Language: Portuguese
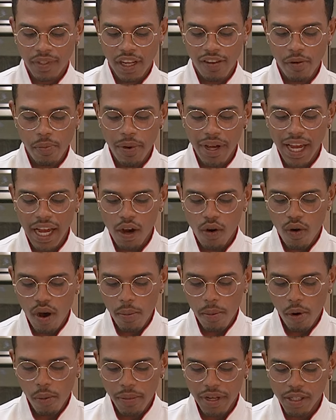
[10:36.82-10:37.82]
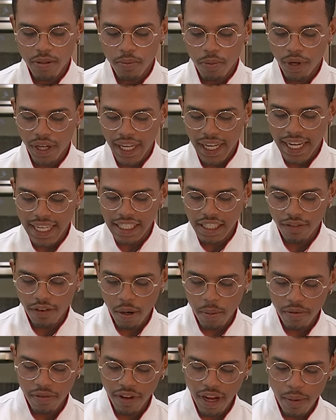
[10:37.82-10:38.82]
Eu vou pegar com a mão mesmo, porque dessa
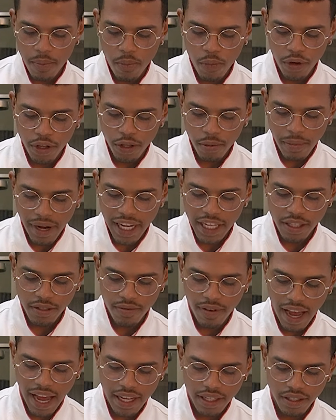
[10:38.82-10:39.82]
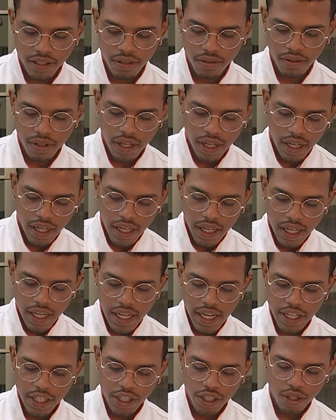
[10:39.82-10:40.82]
forma fica muito mais fácil
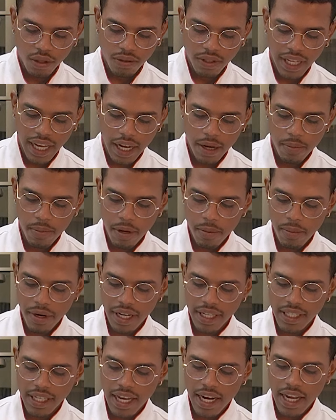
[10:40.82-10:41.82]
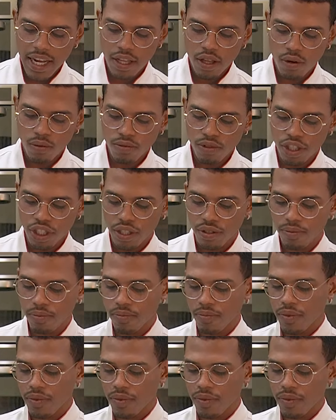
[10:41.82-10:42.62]
e a gente consegue permanecer ele redondinho.